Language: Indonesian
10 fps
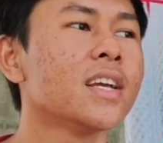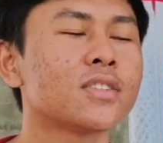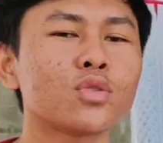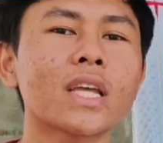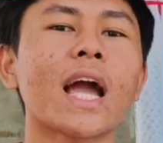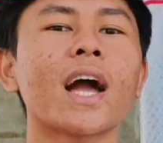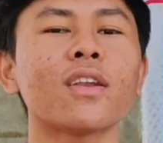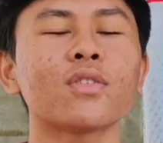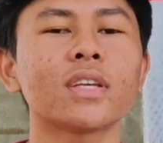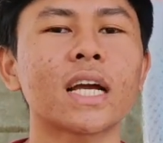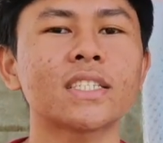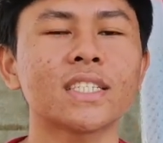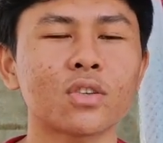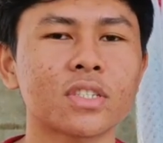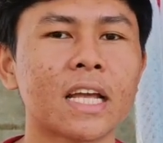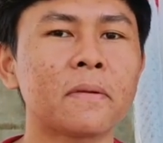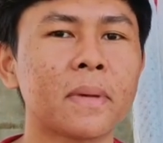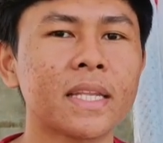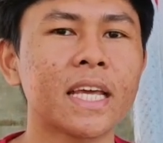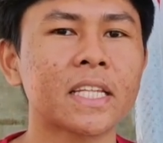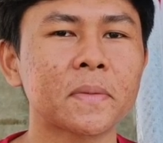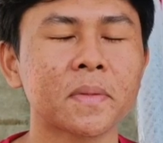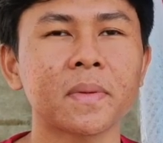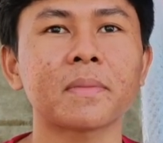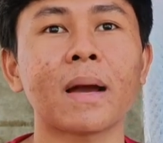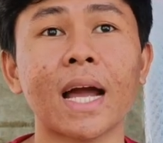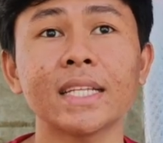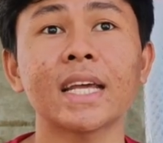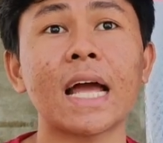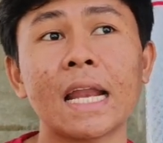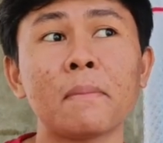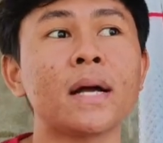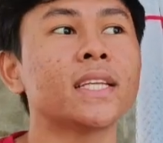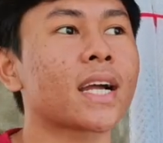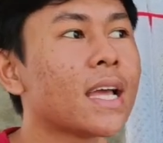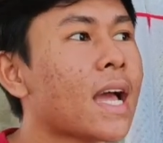susah kalau dikasih sosial media teman-teman makanya ada banyak